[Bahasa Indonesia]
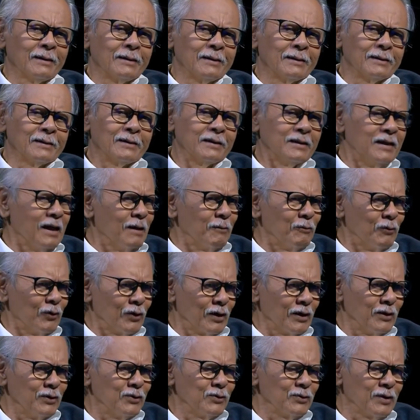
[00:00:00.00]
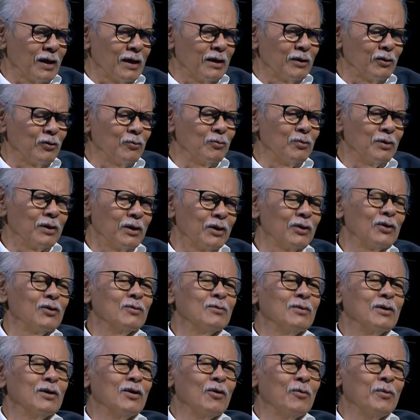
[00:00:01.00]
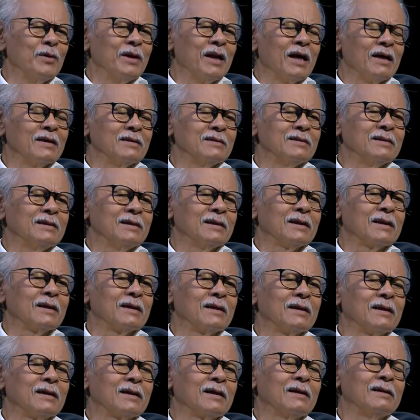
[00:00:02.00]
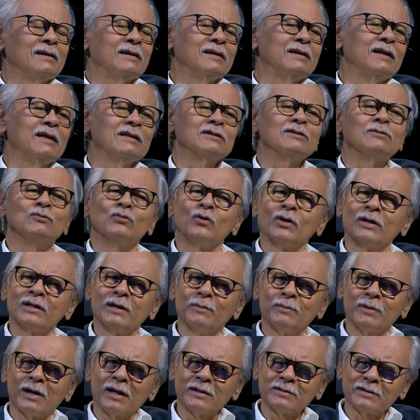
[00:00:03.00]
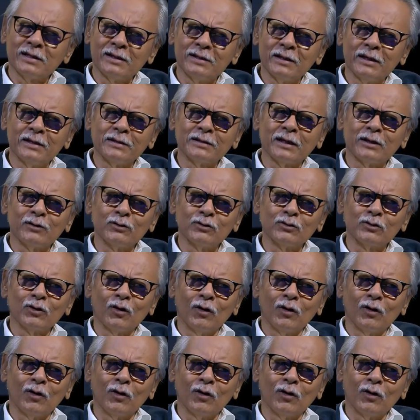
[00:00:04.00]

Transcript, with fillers: e, tidak mungkin juga itu begitu mendominasi karena kan tidak semuanya berasal dari satu